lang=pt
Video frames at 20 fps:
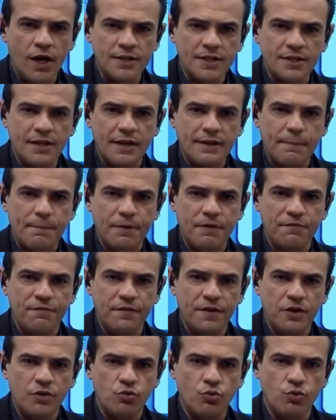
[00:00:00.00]
candidato à
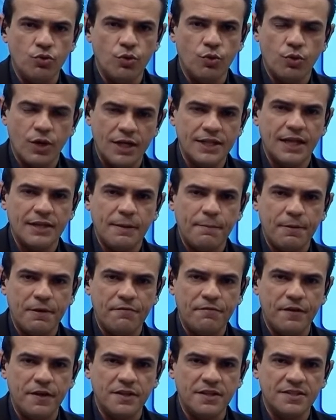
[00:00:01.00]
prefeitura, o candidato a
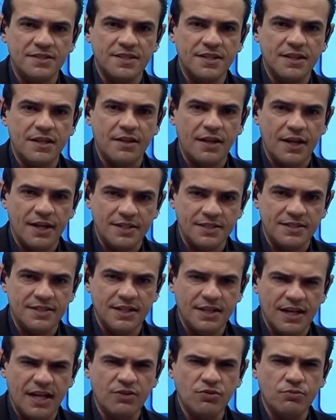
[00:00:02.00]
prefeito de Santa
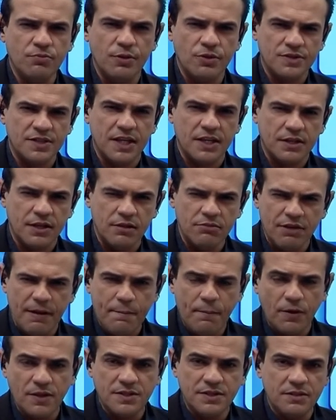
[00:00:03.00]
Terezinha, lá no meu sertão,
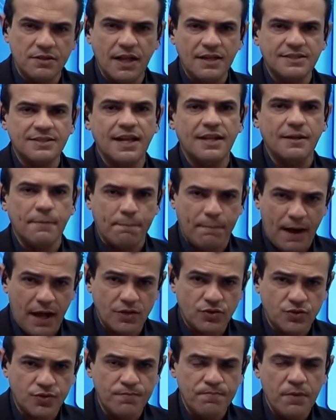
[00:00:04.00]
depois indo da cidade de
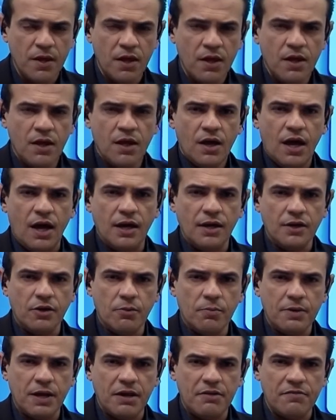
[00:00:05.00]
Patos, ali
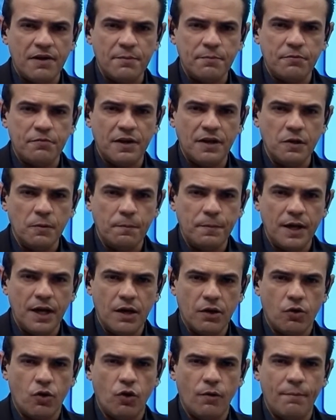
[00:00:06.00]
como quem vai pro Vale do
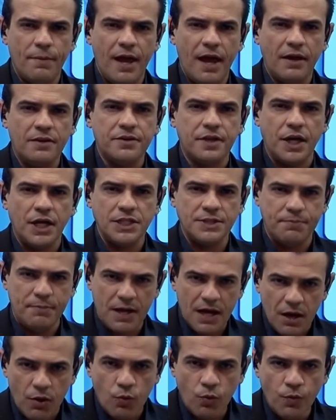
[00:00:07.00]
Piancó,
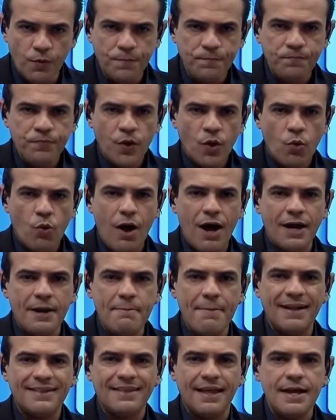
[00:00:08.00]
BR-361, o
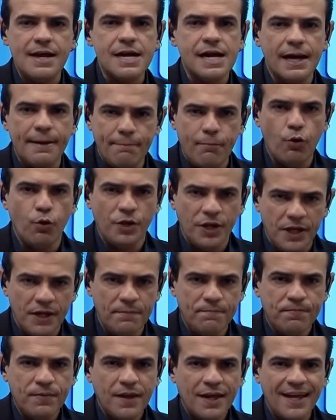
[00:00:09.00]
Arimateia
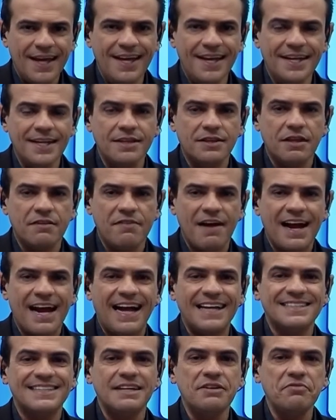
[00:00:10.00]
Camboim, ele que teve a
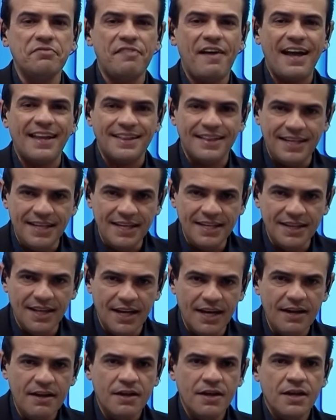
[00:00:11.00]
casa
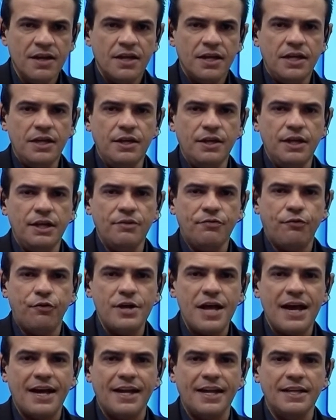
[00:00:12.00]
invadida e
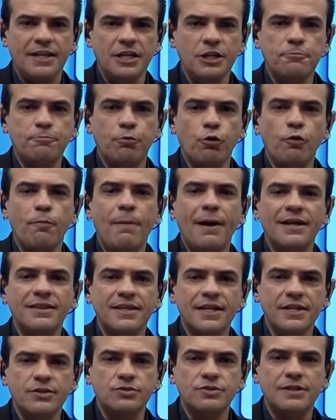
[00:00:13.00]
foi agredido por
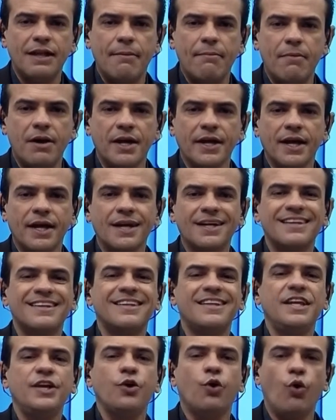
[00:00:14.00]
bandidos na manhã
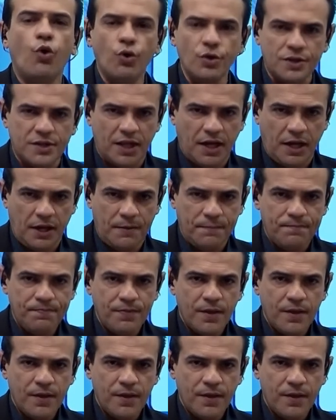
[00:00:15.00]
de ontem.